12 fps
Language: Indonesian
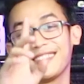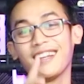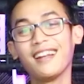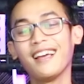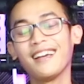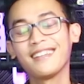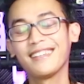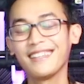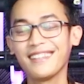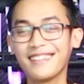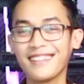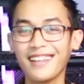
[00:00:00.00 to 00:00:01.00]
setelah
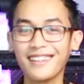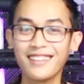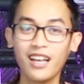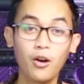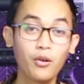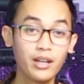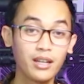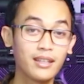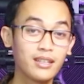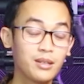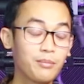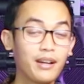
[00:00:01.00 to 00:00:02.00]
kita tahu ya
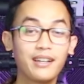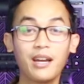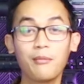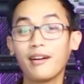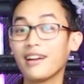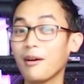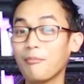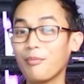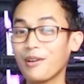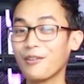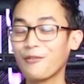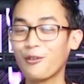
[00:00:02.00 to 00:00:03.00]
tadi bagaimana
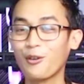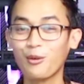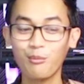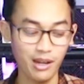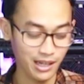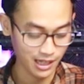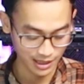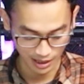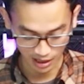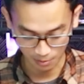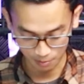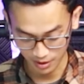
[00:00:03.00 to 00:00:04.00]
performa ya
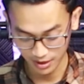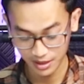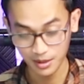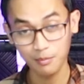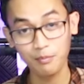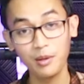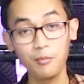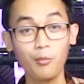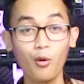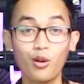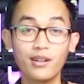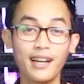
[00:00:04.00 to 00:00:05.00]
dari PCP
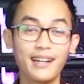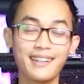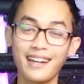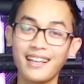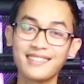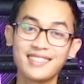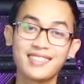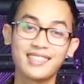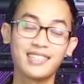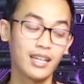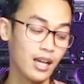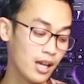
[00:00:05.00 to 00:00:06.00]
Morgan Classic
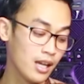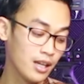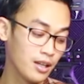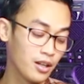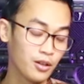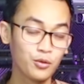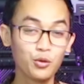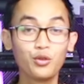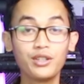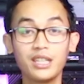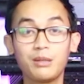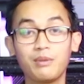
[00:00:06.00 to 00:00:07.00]
nih ya
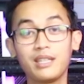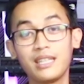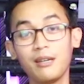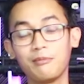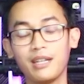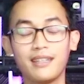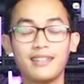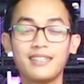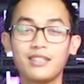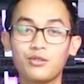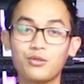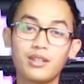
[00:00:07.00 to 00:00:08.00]
unit big game ya
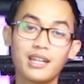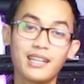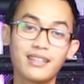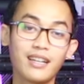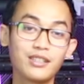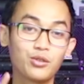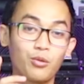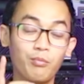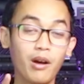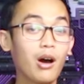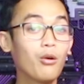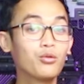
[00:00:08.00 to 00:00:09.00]
tadi sudah kita
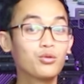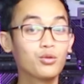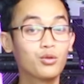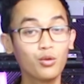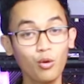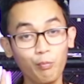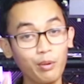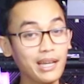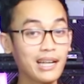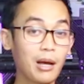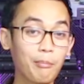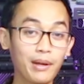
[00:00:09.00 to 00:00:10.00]
coba untuk grouping
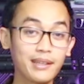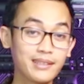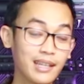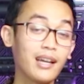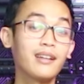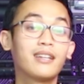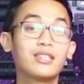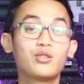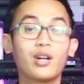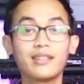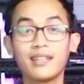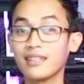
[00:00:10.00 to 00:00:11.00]
rapatnya dan
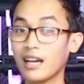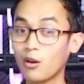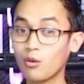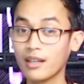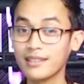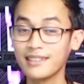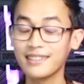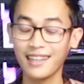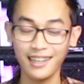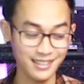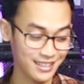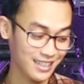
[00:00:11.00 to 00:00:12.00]
juga tes
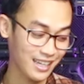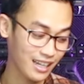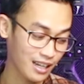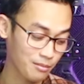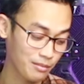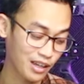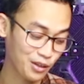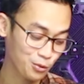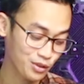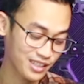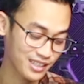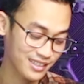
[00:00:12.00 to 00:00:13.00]
akurasinya sekarang
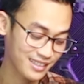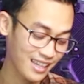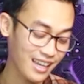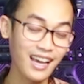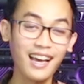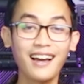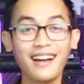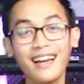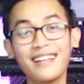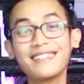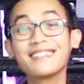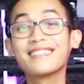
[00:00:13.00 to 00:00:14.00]
baru kita
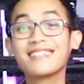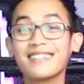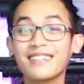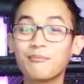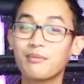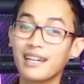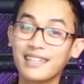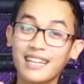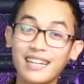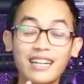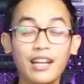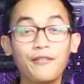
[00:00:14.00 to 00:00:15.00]
akan ke
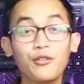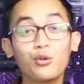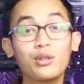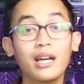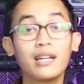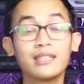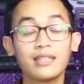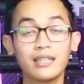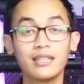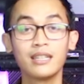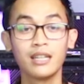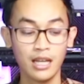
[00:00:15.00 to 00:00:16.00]
bagian reviewnya nih
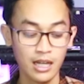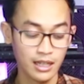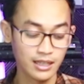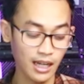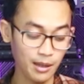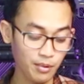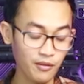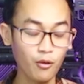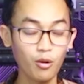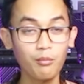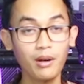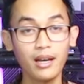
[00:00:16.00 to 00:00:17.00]
jadi dengan
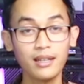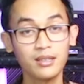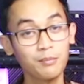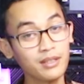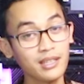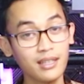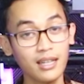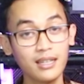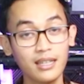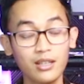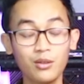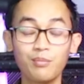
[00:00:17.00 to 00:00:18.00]
performa seperti
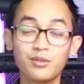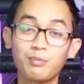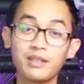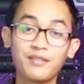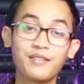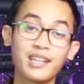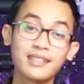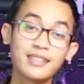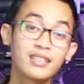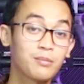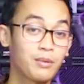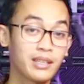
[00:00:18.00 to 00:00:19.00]
tadi itu
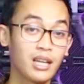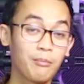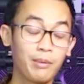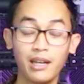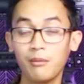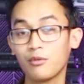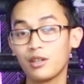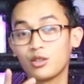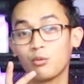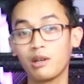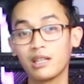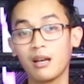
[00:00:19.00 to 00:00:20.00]
spesifikasinya seperti apa ya mungkin
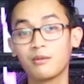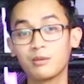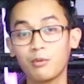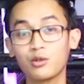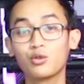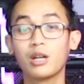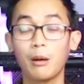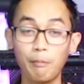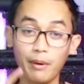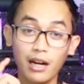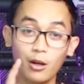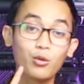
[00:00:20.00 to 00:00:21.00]
sobat hamsport juga
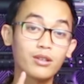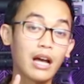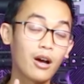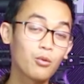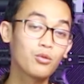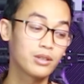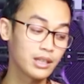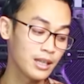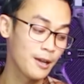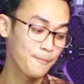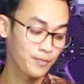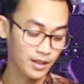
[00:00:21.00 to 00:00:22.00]
perlu tahu nih
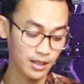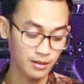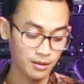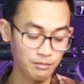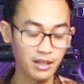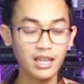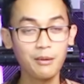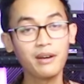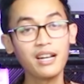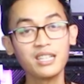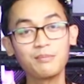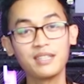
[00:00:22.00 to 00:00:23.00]

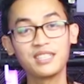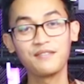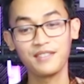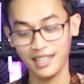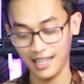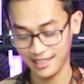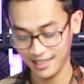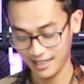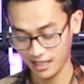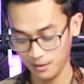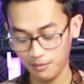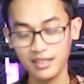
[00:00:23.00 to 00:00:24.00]
bagaimana spesifikasi
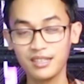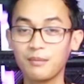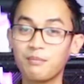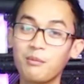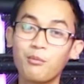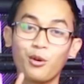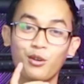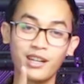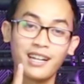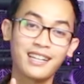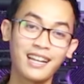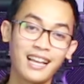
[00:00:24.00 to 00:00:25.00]
dari PCP
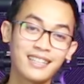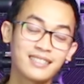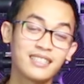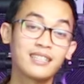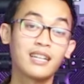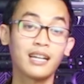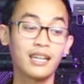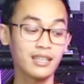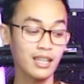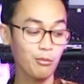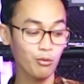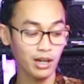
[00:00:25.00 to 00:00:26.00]
Morgan Classic. Nah,
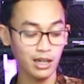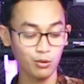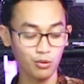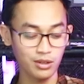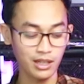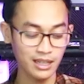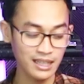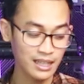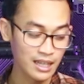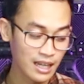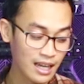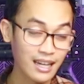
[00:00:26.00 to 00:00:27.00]
kita mulai dulu dari
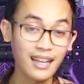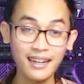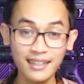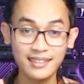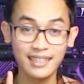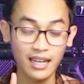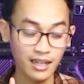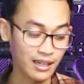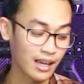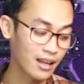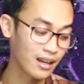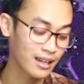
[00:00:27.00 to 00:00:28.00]
laras nih ya.
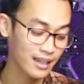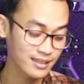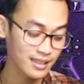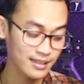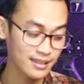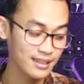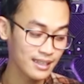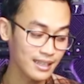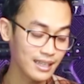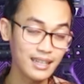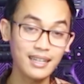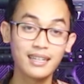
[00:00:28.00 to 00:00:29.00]
Nah, larasnya sendiri
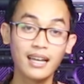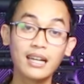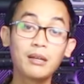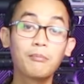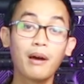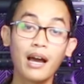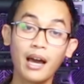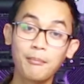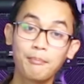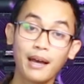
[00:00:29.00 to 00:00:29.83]
ini dari bahan